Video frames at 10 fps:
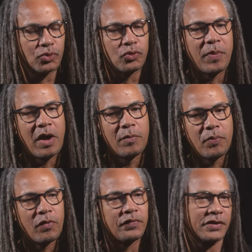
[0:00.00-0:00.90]
du parent
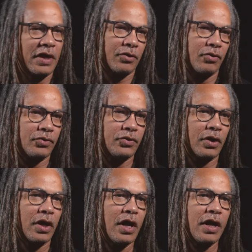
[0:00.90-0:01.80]
pauvre, c'est la culture.
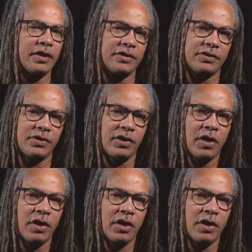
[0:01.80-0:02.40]
Mm. Et c'est ce,